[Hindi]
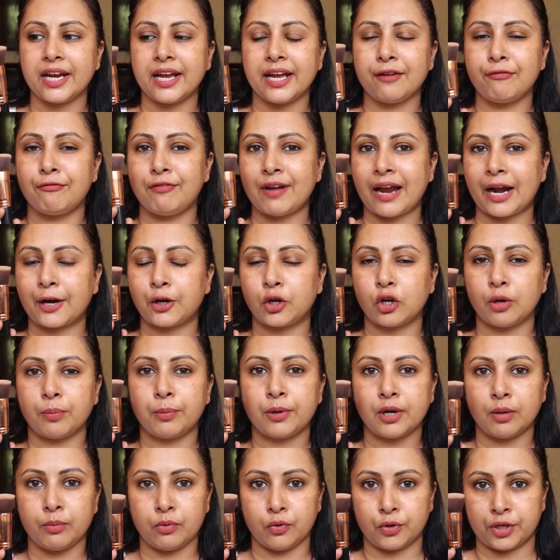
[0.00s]
है फ्लैट टॉप
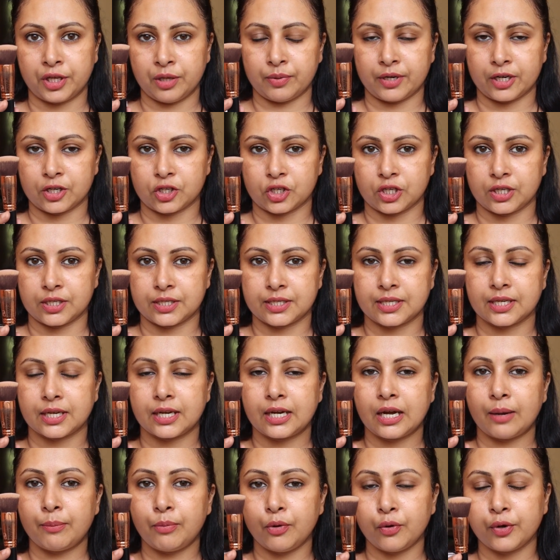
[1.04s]
कबूकी ब्रशेस
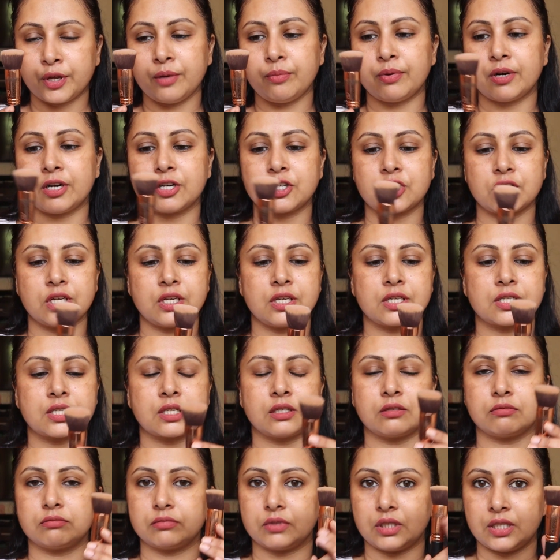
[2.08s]
कबूकी ब्रशेस
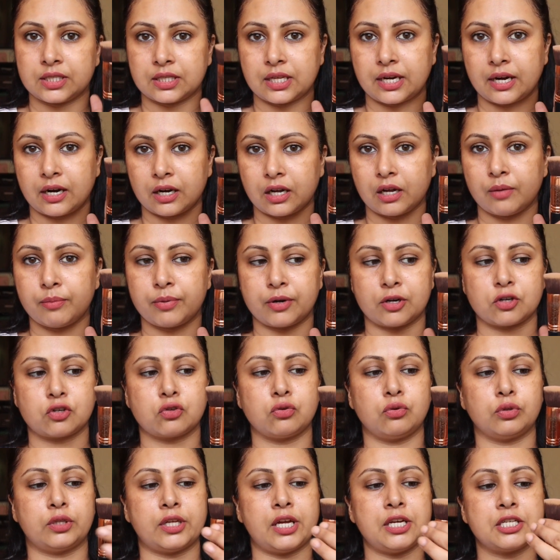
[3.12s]
इस तरह का ब्रश
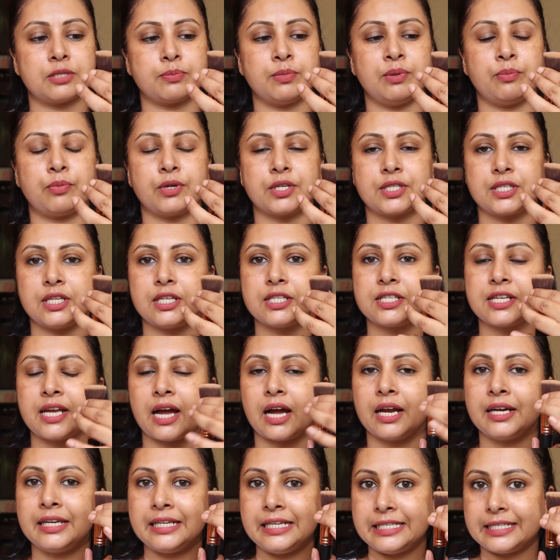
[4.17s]
होता है जिसमें ब्रसल्स
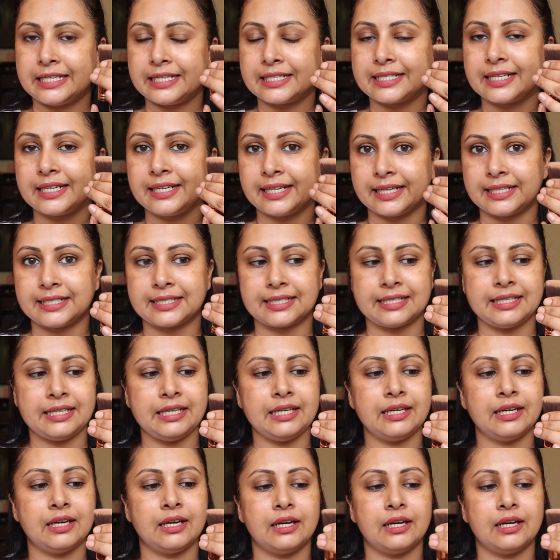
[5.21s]
यहाँ नीचे से डेंसली